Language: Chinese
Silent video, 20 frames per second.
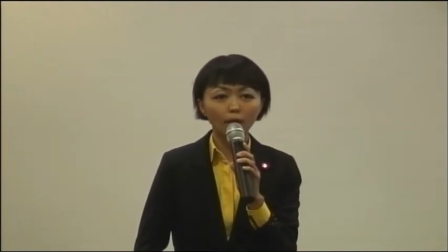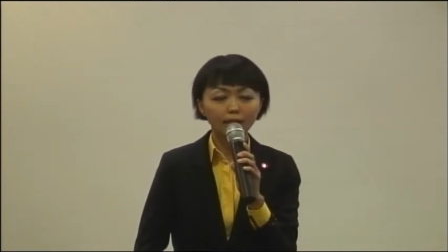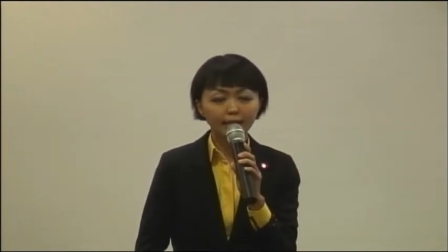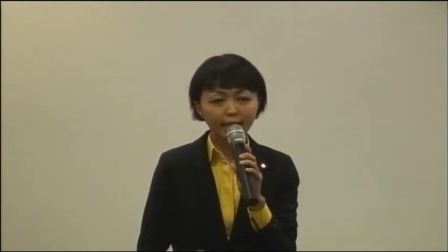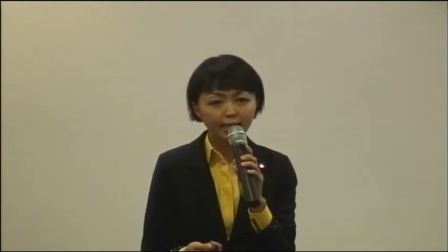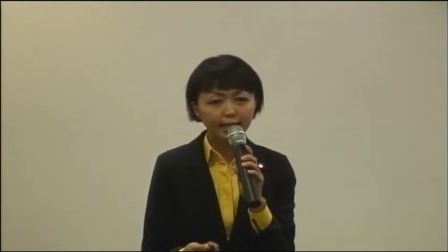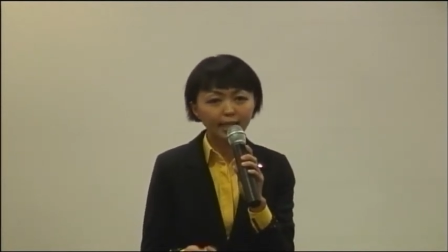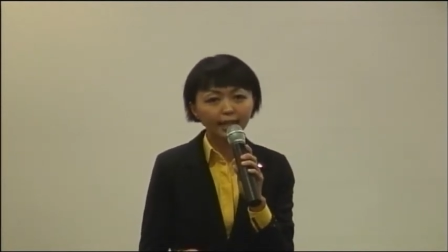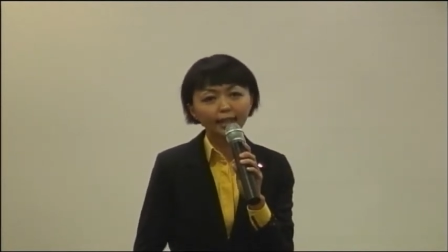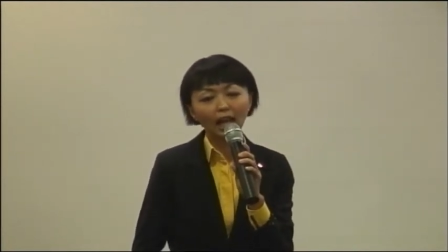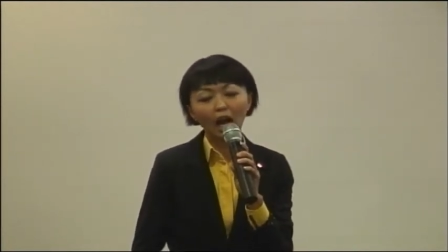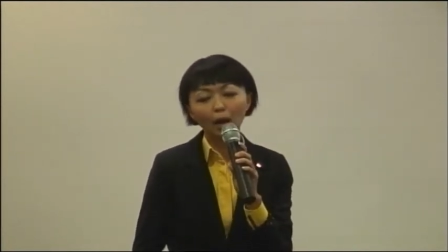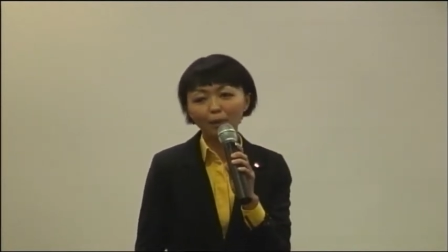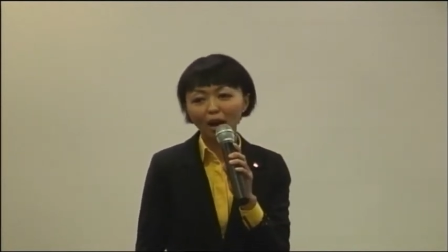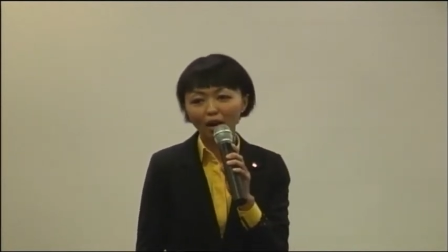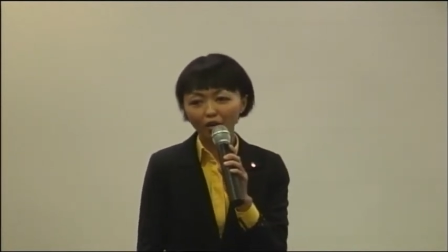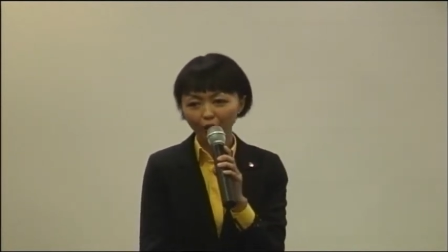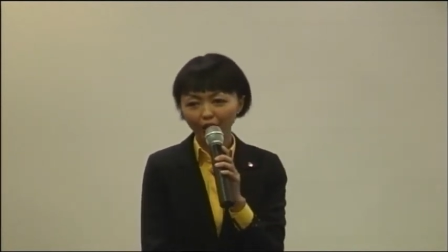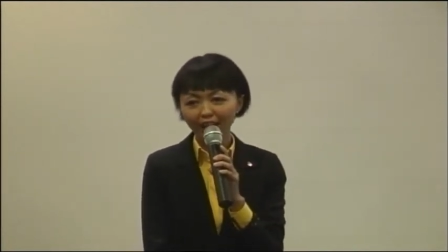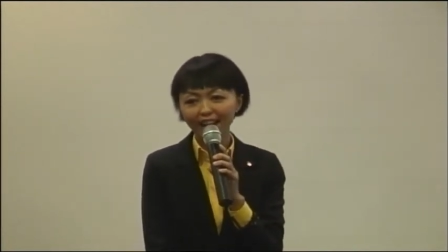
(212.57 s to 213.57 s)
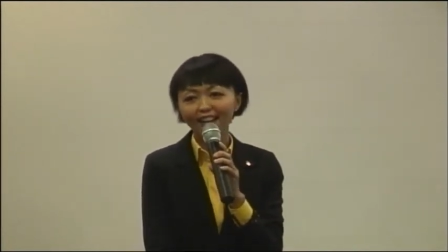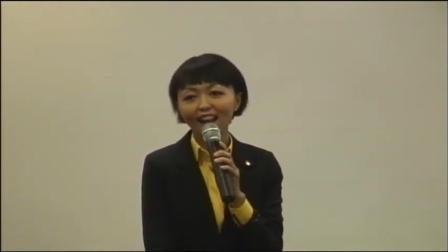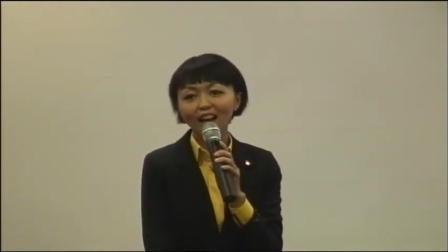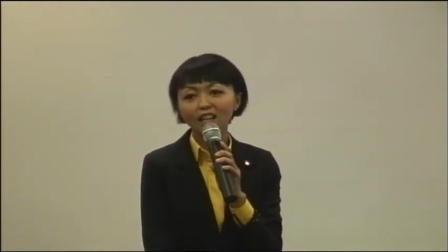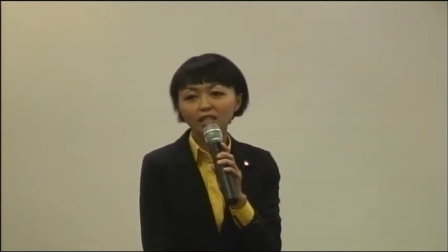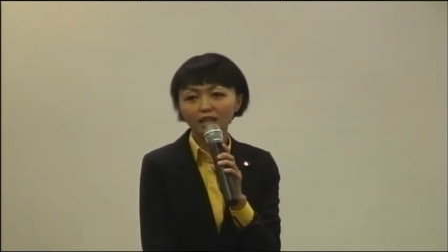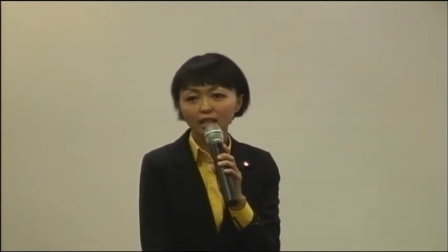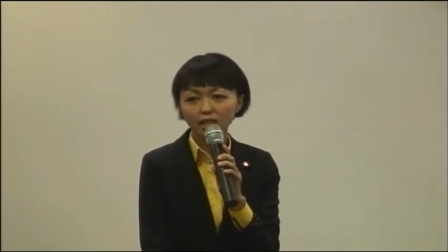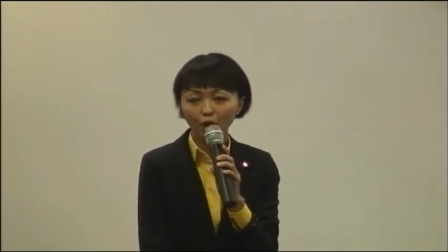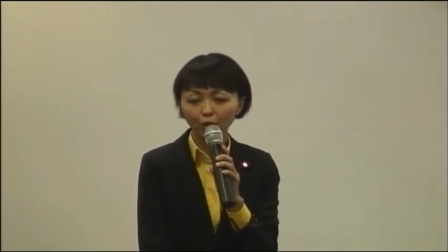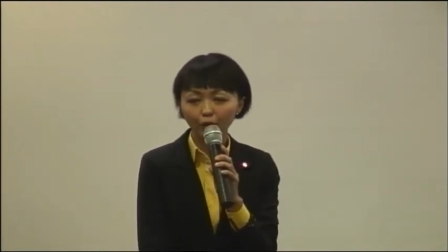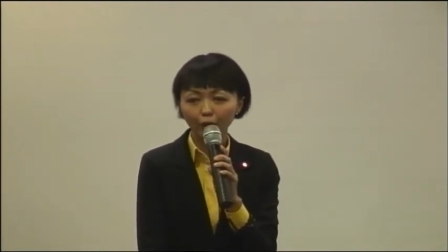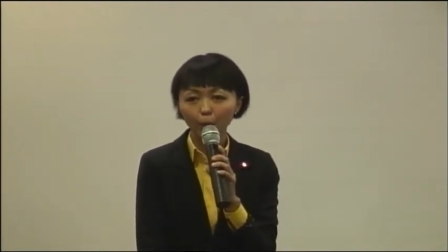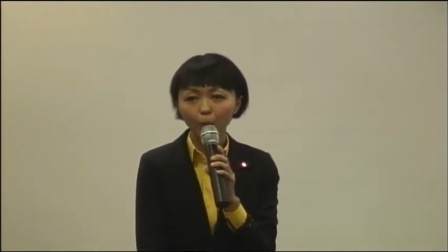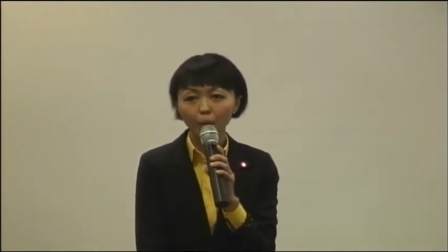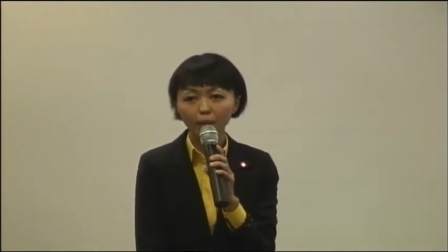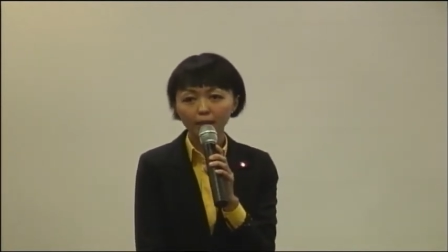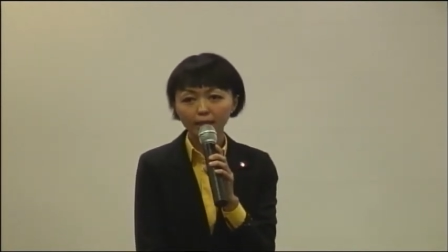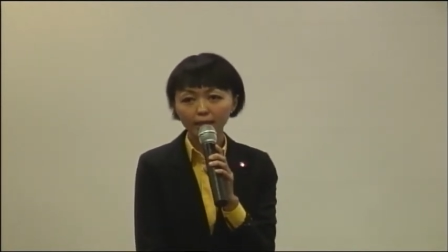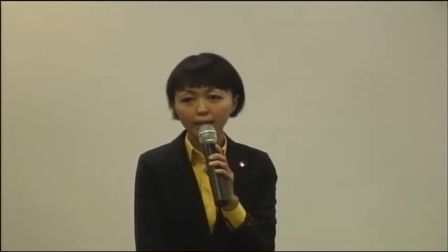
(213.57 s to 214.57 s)
谢谢他把 Vera 介绍给
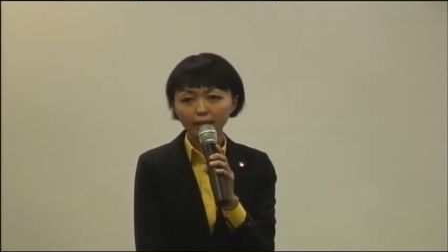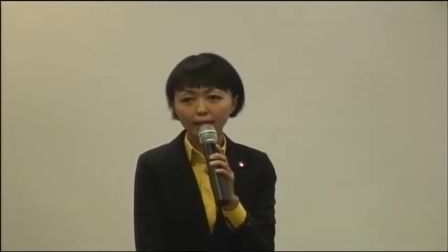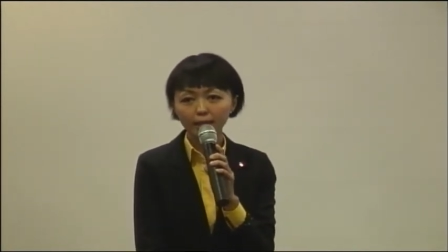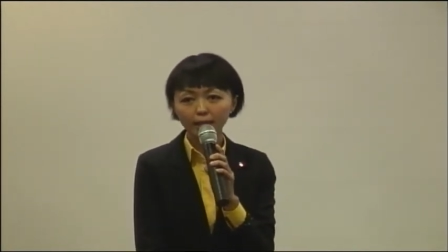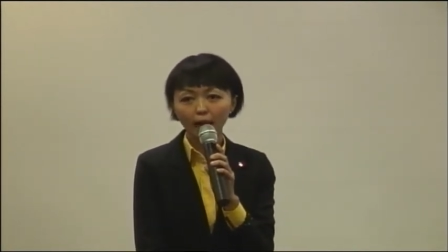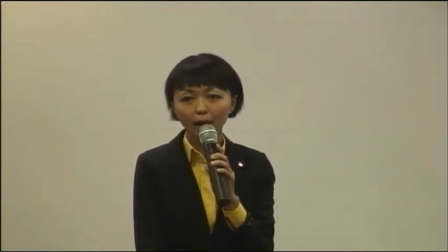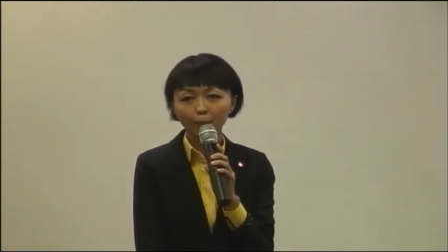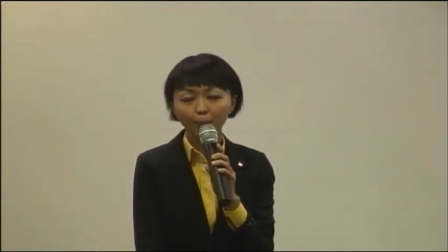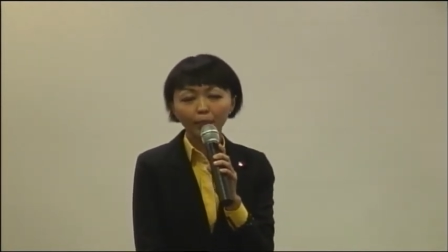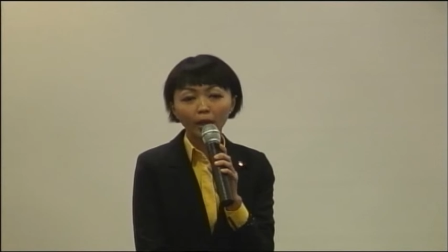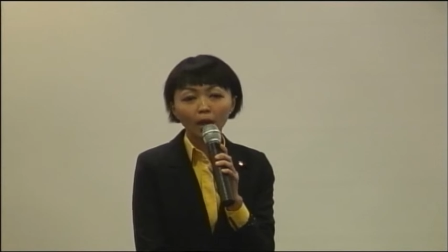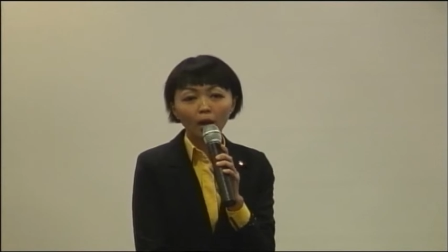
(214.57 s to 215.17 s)
我认识啊。